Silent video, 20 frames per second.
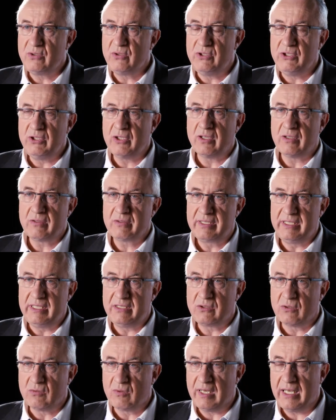étudiants qui
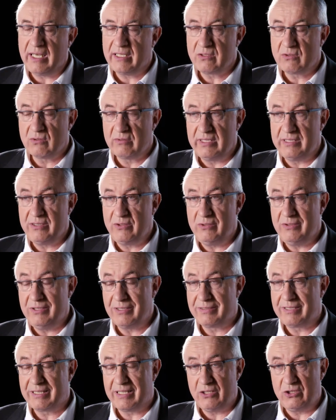sont là sont des
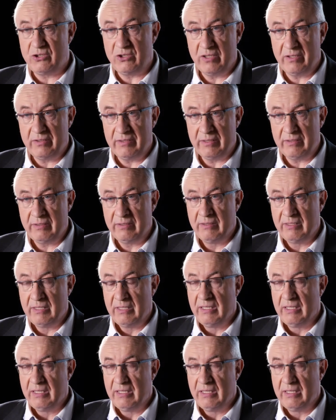étudiants très jeunes,